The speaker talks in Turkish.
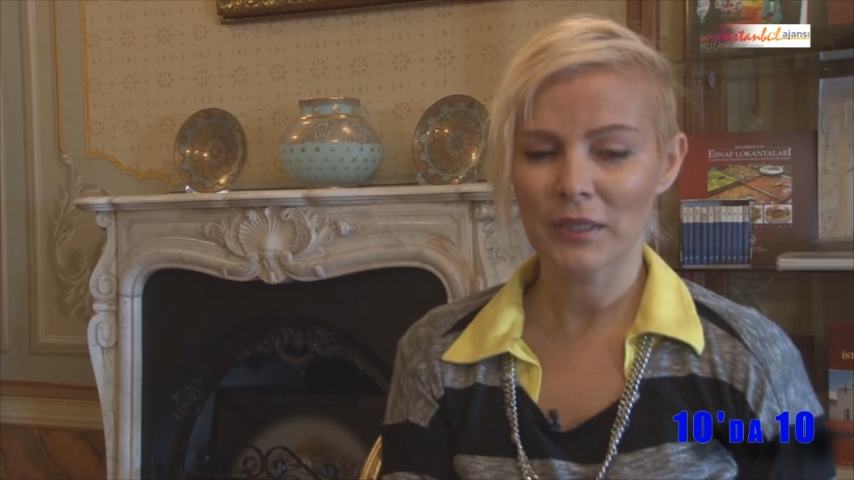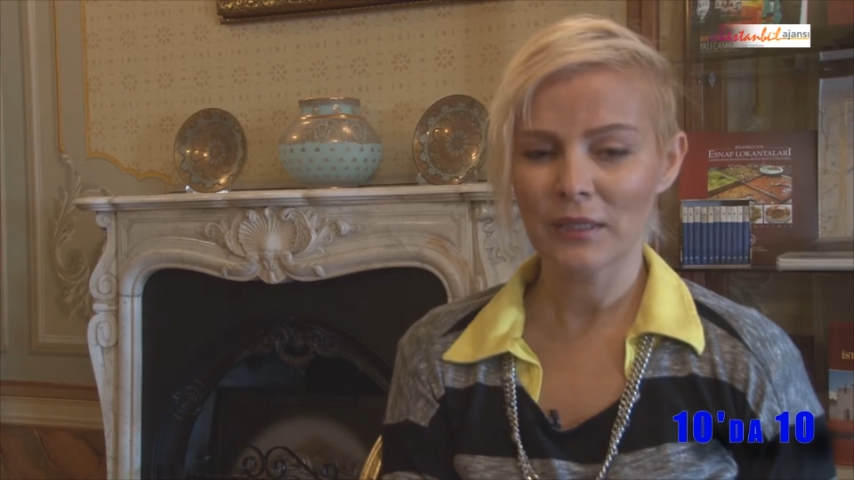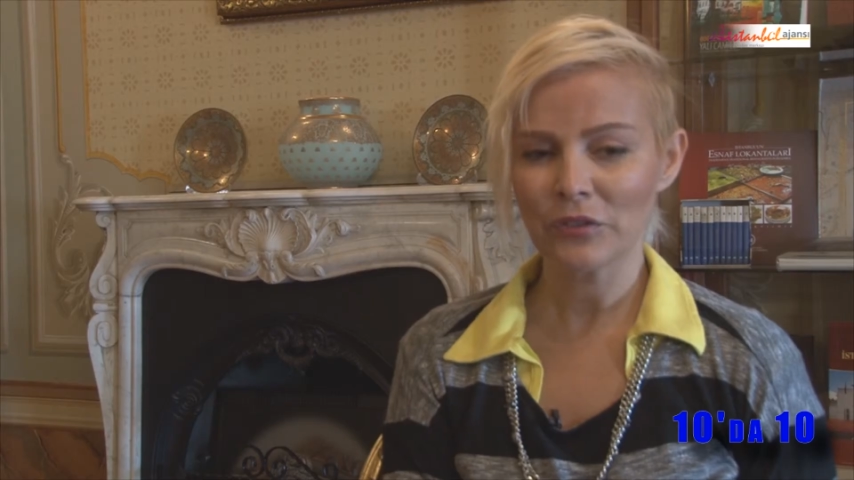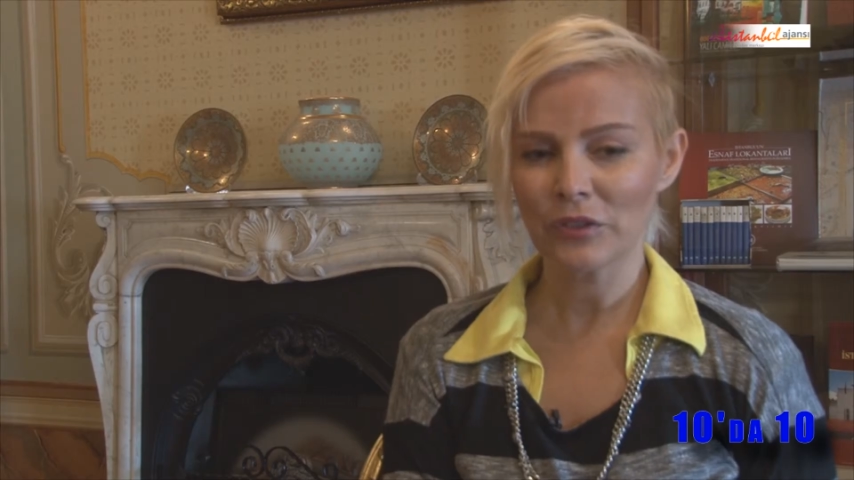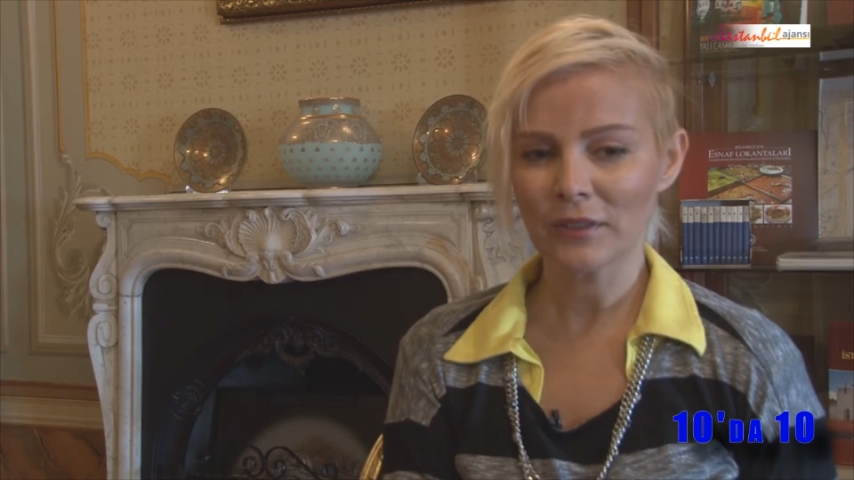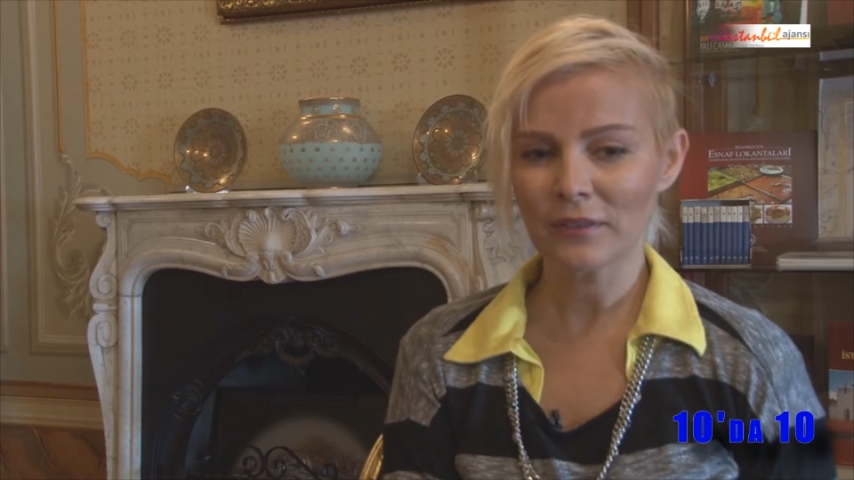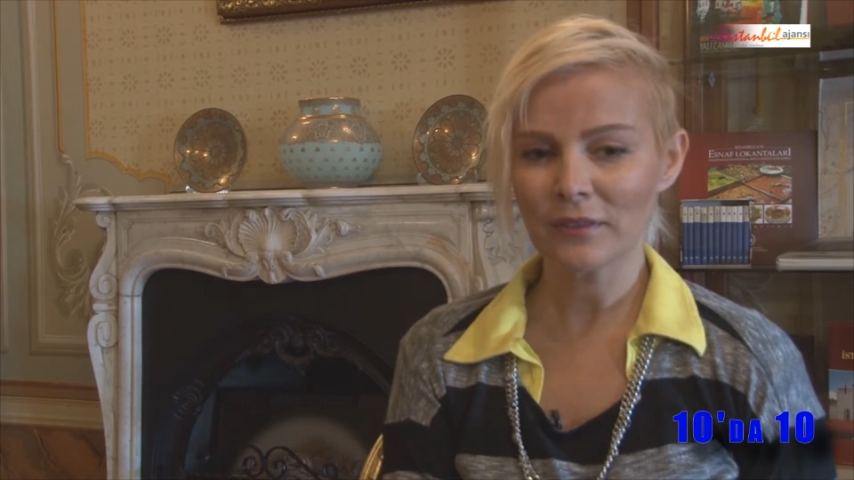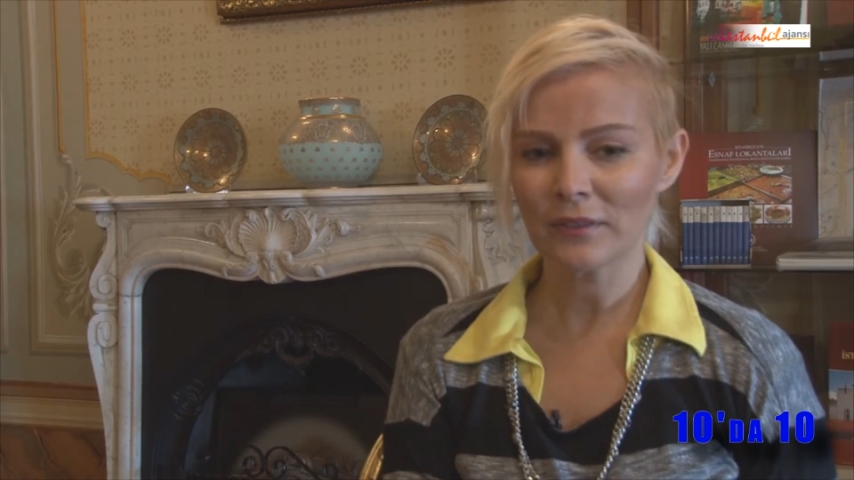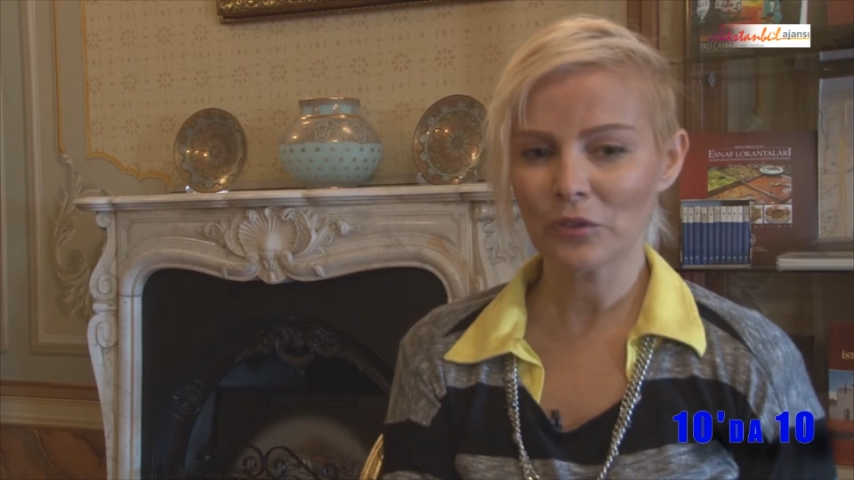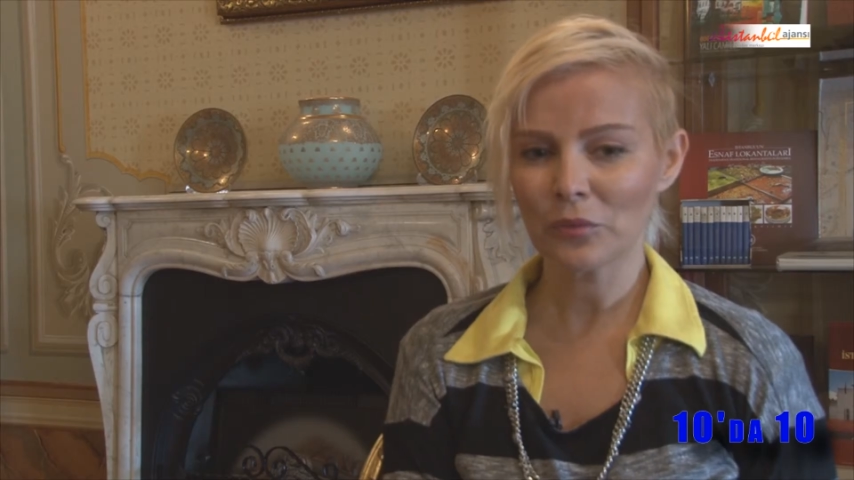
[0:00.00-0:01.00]

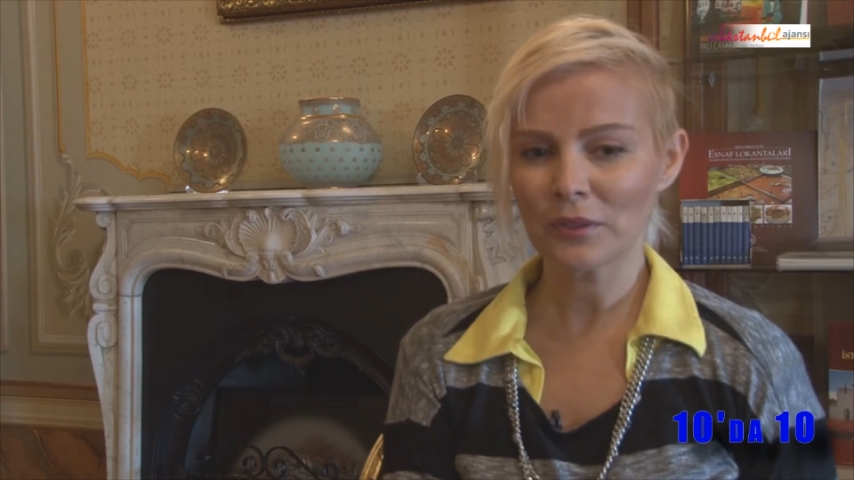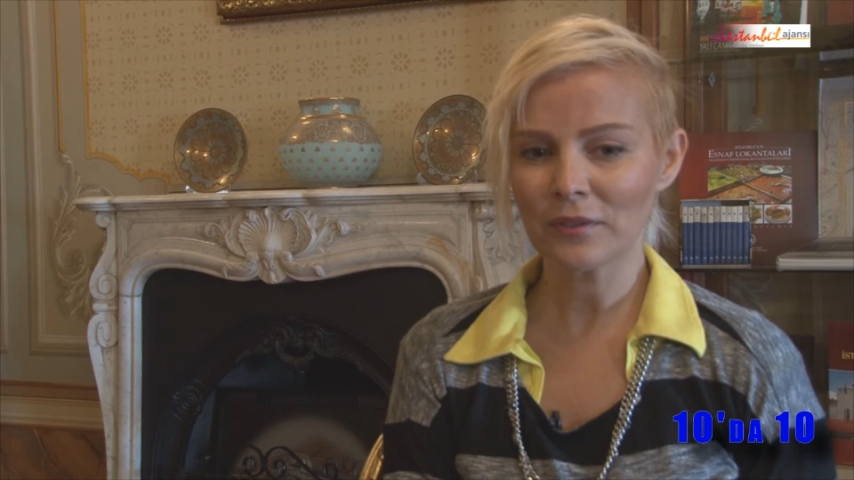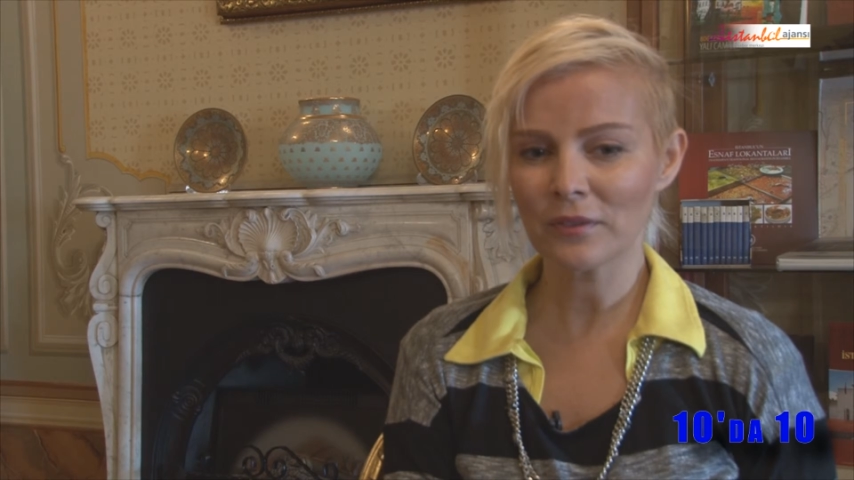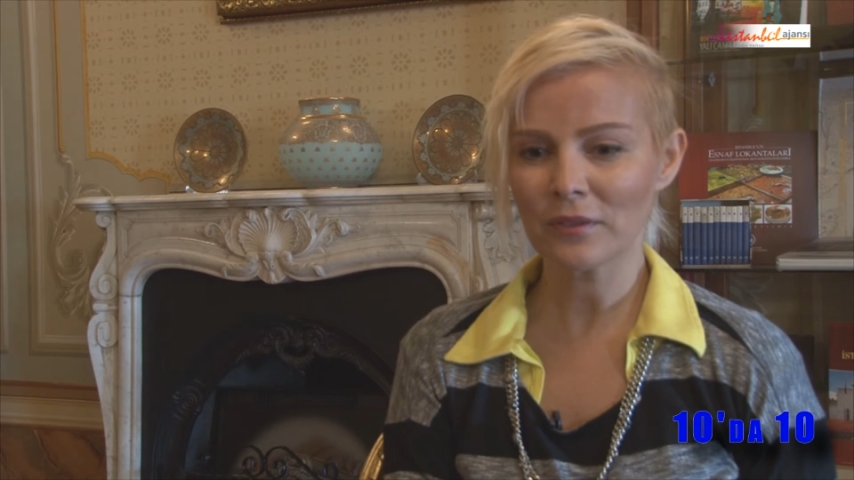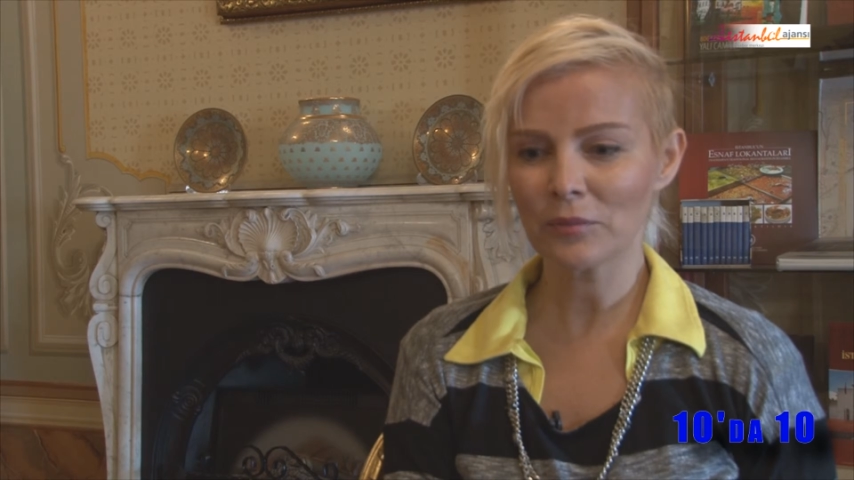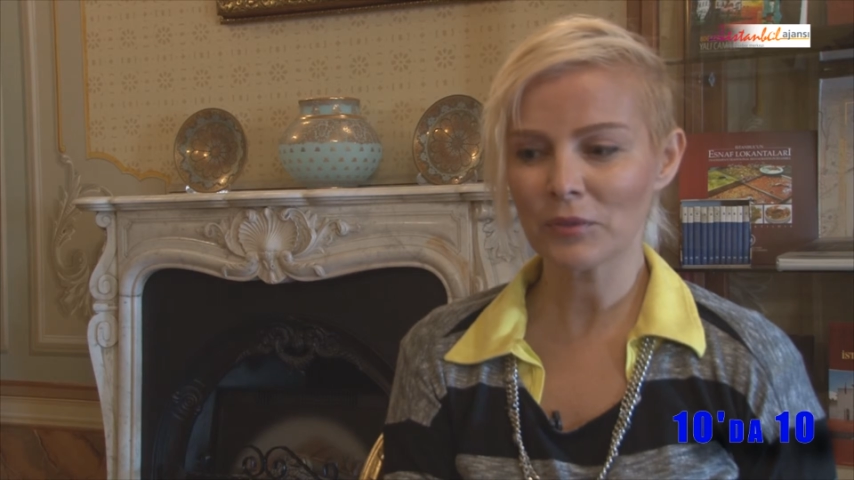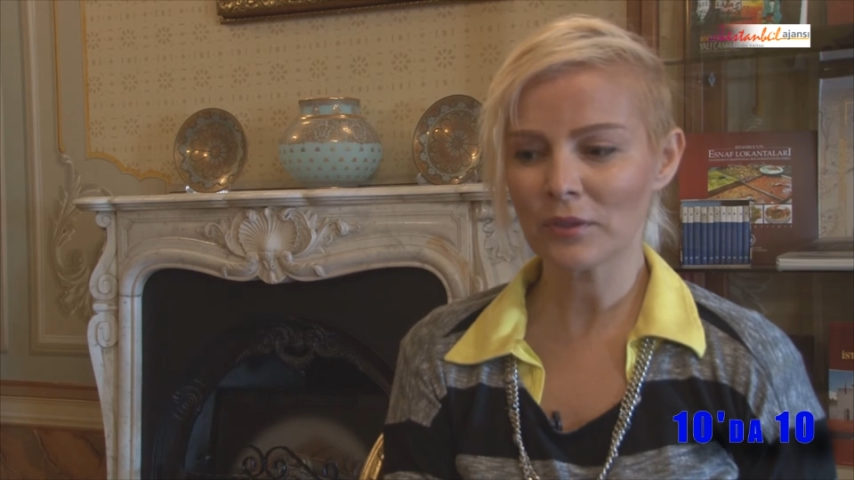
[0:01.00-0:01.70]
Gelecekte görmek istediğim